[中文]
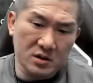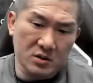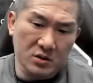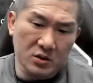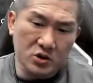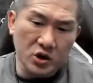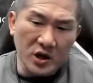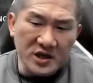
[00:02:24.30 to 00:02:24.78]

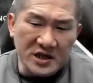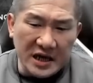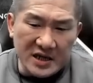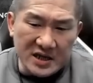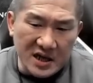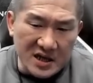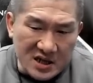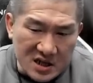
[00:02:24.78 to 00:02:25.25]
我捐
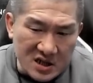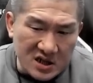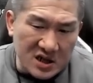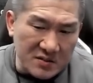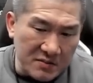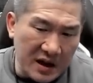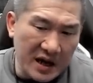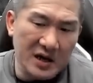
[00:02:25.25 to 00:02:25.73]
钱这个事
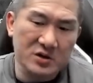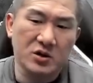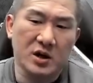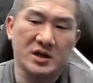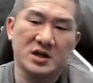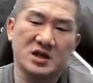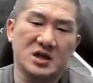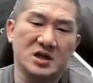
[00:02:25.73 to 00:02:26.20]
情嘛，
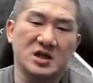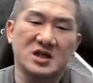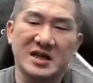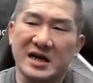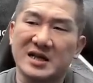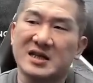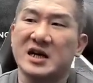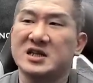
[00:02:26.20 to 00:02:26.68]
算已经是
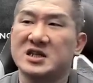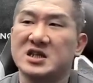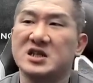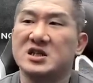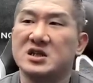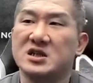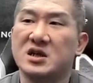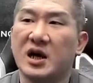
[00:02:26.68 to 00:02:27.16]
常态
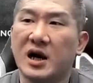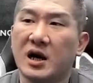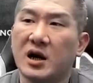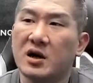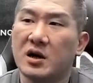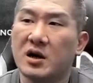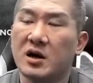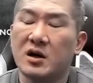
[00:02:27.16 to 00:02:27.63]
性的了
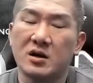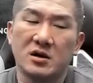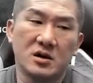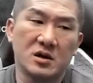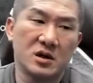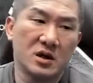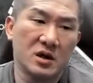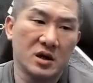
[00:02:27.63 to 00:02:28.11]
哦。
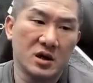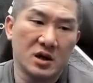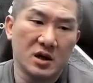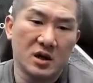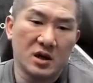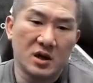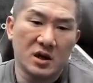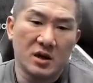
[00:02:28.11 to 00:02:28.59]

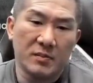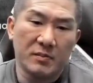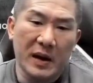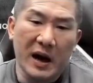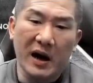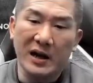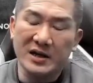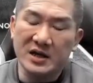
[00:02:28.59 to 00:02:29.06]

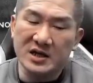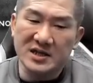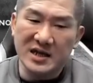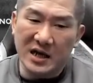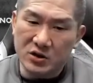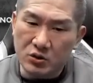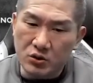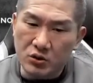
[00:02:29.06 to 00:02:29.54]
包含着
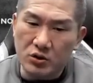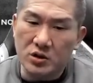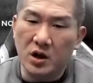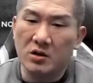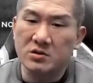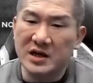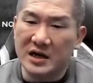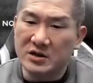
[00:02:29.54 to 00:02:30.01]
赞助运
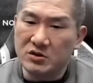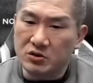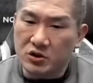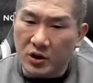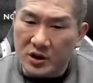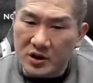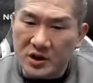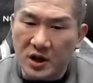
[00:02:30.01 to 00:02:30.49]
动、赞助
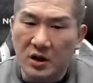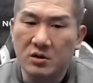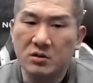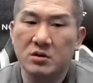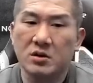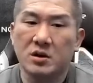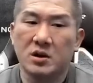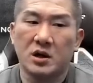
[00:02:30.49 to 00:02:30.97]
选
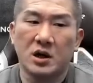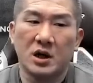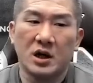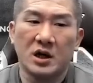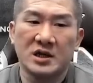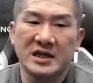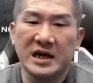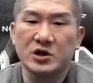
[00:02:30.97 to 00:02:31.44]
手、
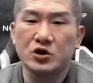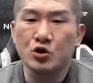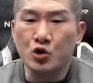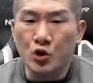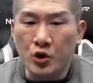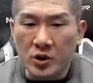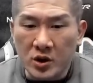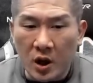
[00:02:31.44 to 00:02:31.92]
赞
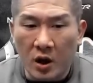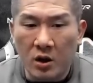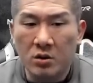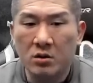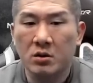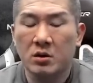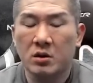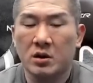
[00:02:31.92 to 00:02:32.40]
助运
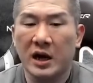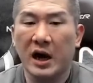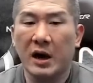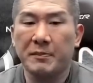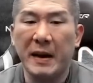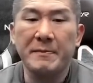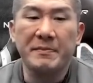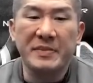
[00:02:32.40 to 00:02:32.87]
动，然
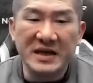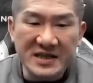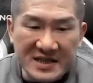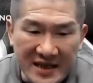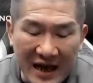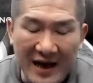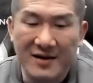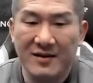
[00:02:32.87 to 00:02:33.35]
后办比
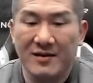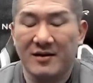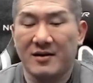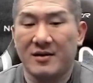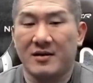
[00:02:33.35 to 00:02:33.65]
赛